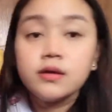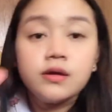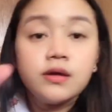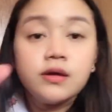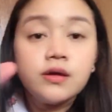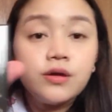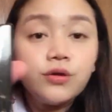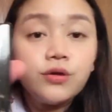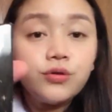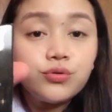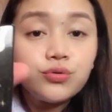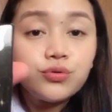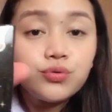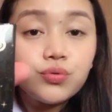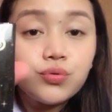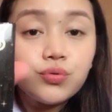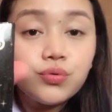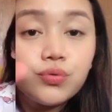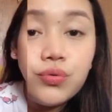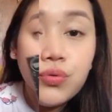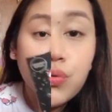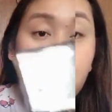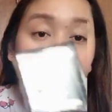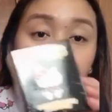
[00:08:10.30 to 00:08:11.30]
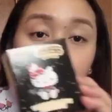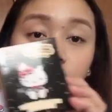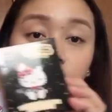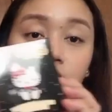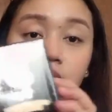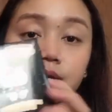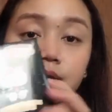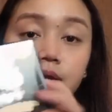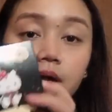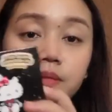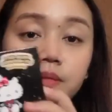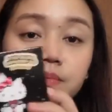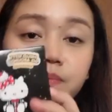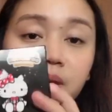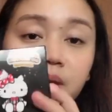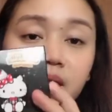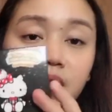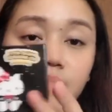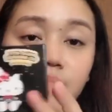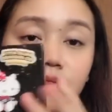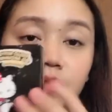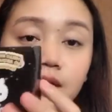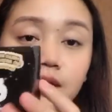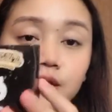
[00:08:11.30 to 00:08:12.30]
Ayan, dalawa. Ayan, pare
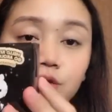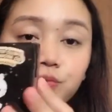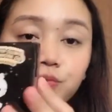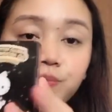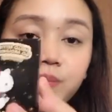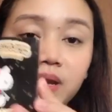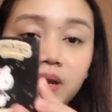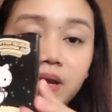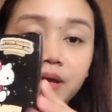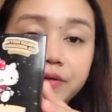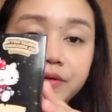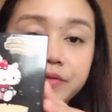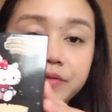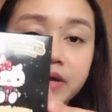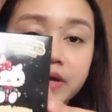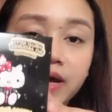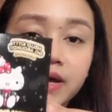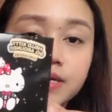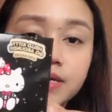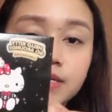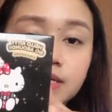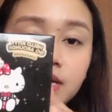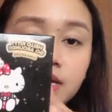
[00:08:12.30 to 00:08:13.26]
tatlo pala yun, guys.